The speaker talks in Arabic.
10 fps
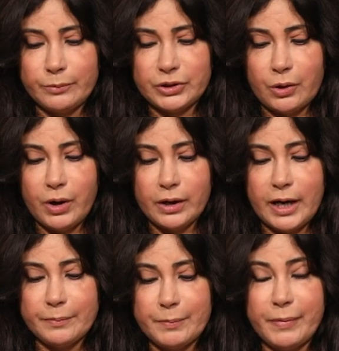
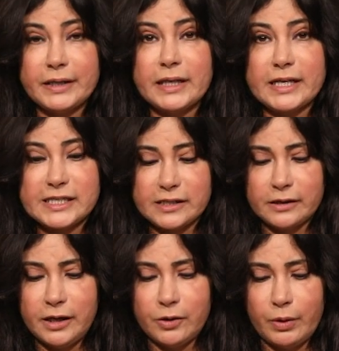متوقع من بعض
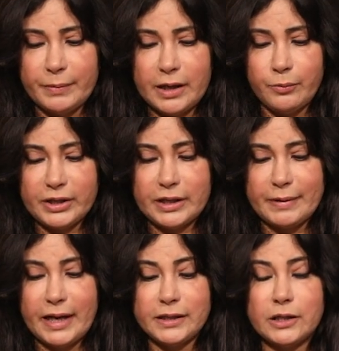الأصدقاء ومن
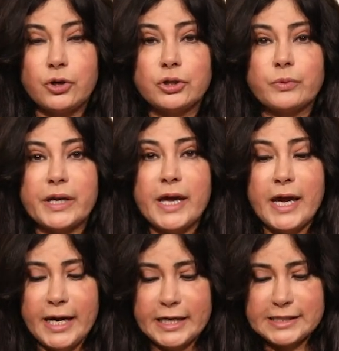المحتمل هيدي الخطوة
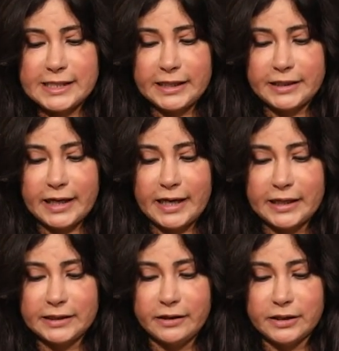تساعدك
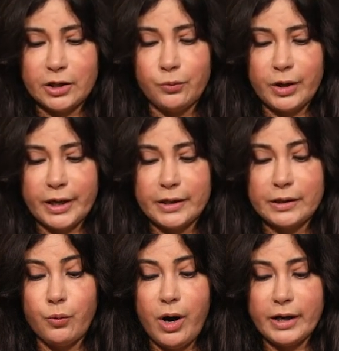على اداره الواقع
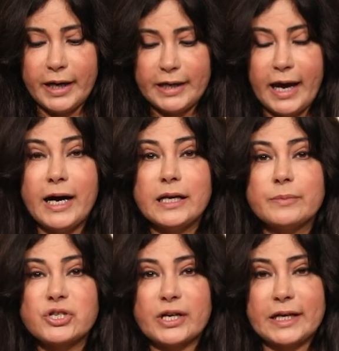الواقع الحالي
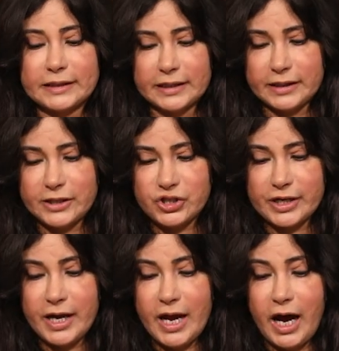بشكل
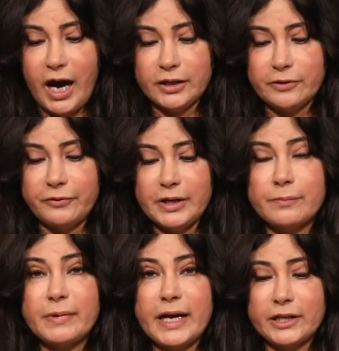تدريجي عاطفيا
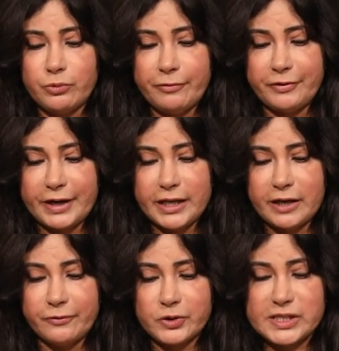ما رح توفر
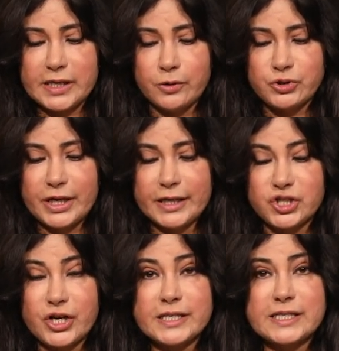اي فرصه او جهد
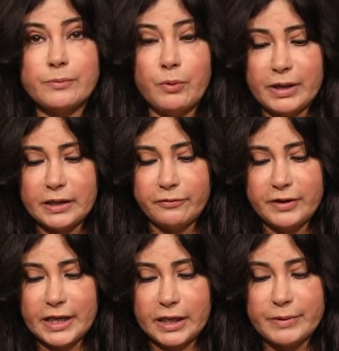شخصي ممكن
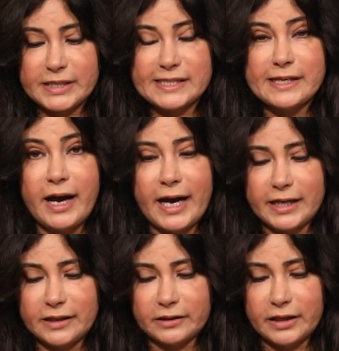يفيدك باصلاح
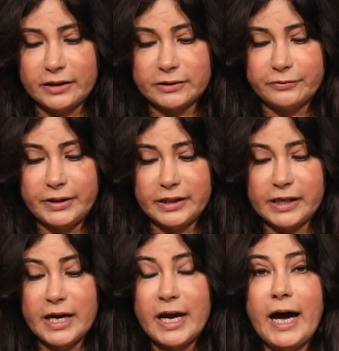حياتك
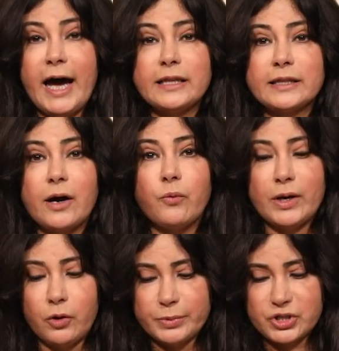العاطفيه حتى
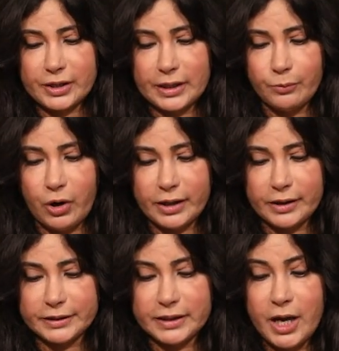ولو بشكل
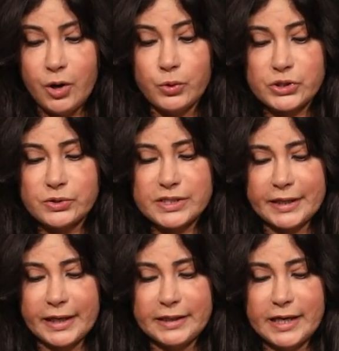مؤقت
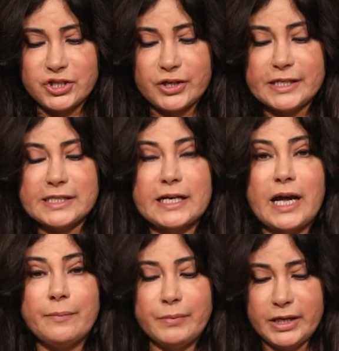وخصوصا عند الاشخاص اللي
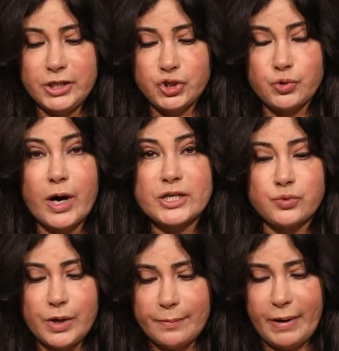عم بيعيشوا
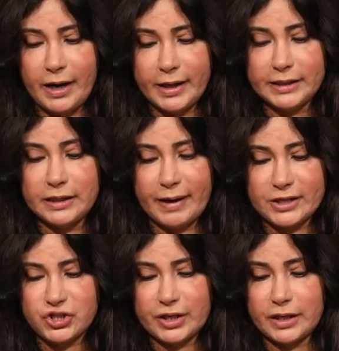اجواء معقده مع
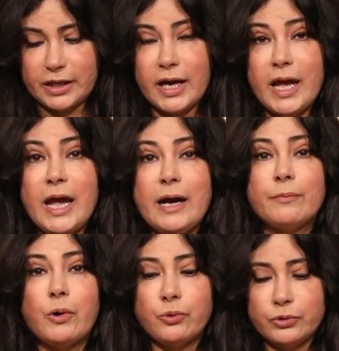الشريك
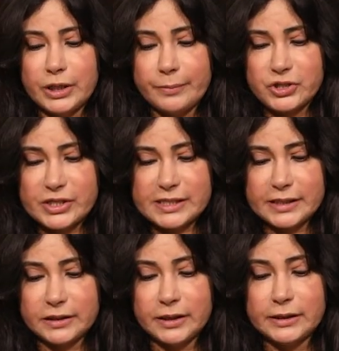مولود برج
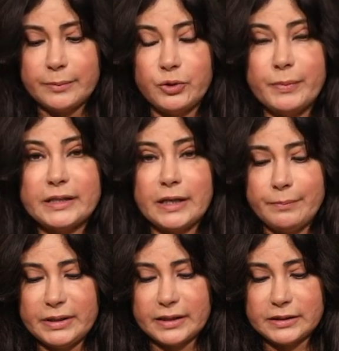السرطان تبدو مهتم
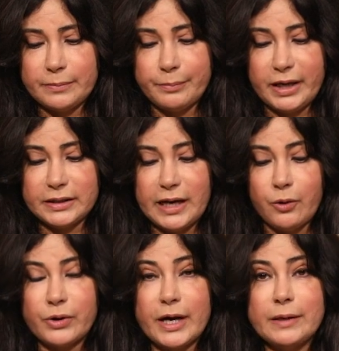بترتيب بعض
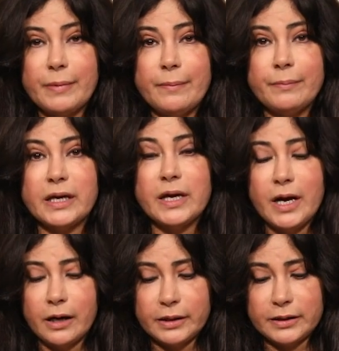الاوراق المهمه
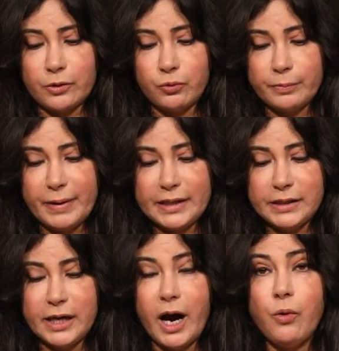قد تكون
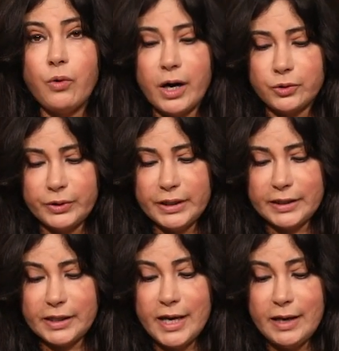ماليه او
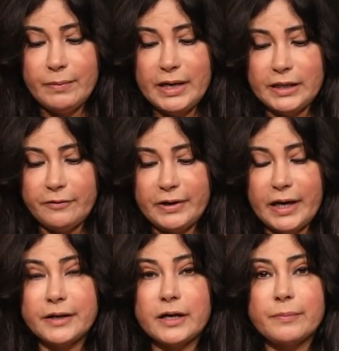قانونيه بالاضافه
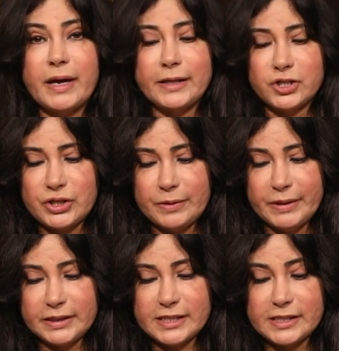لقرار مهني جديد
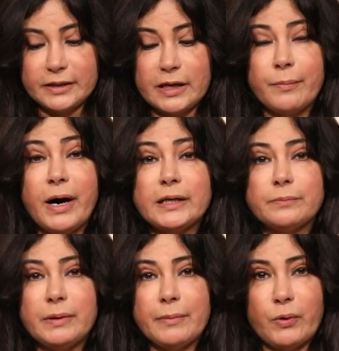بانتظار البعض
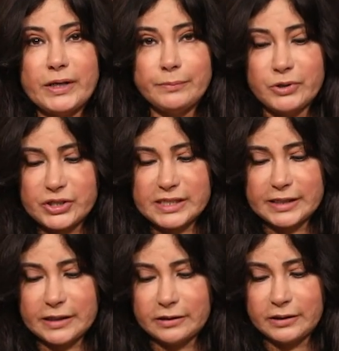من مواليد برج
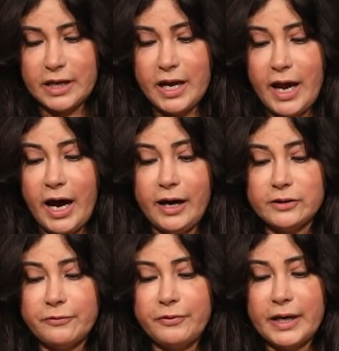السرطان
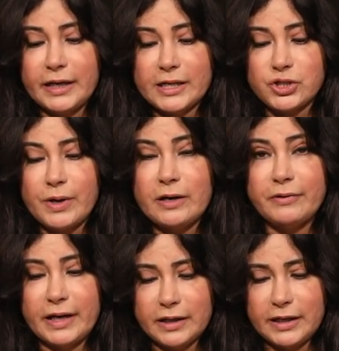عاطفيا الاجواء
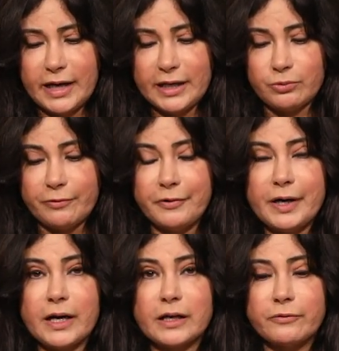الفلكيه رح
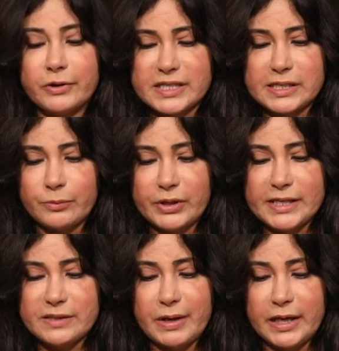توفر لك الفرص
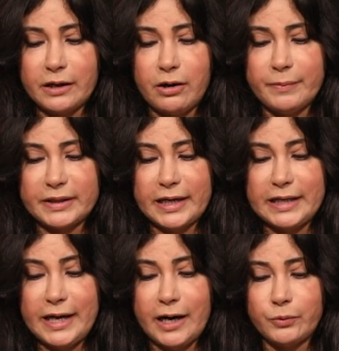المناسبه لاقامه
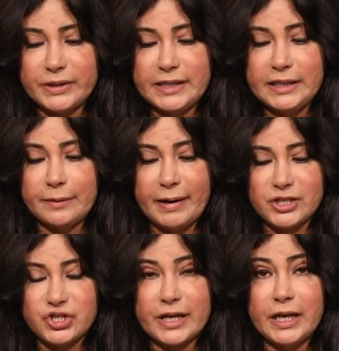علاقه وديه مع مع
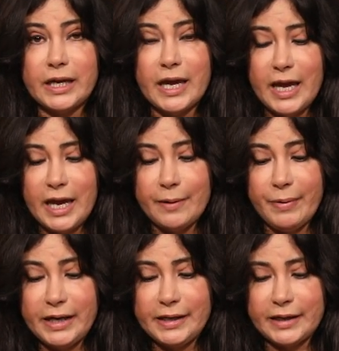الشريك
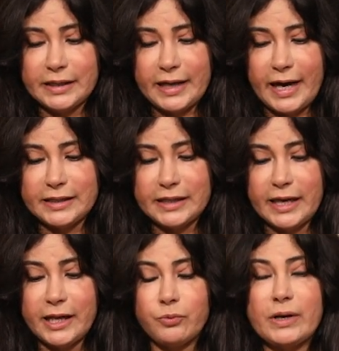بعيد عن
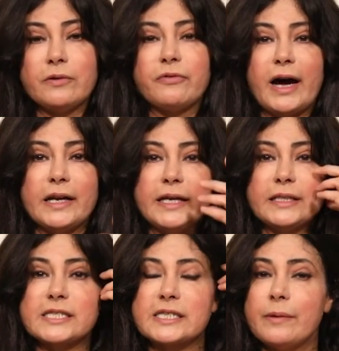التحديات والانفعالات
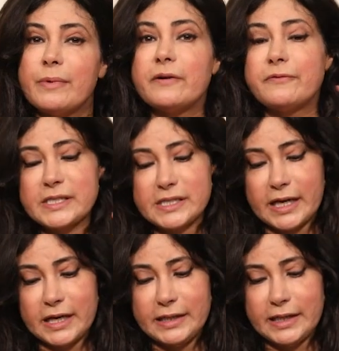السابقة
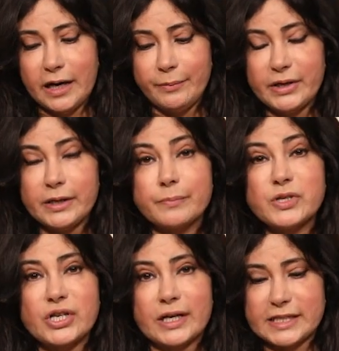فاستغل الأمر
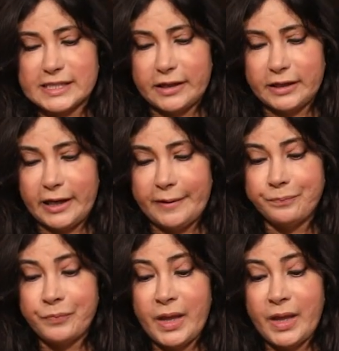بالشكل الصحيح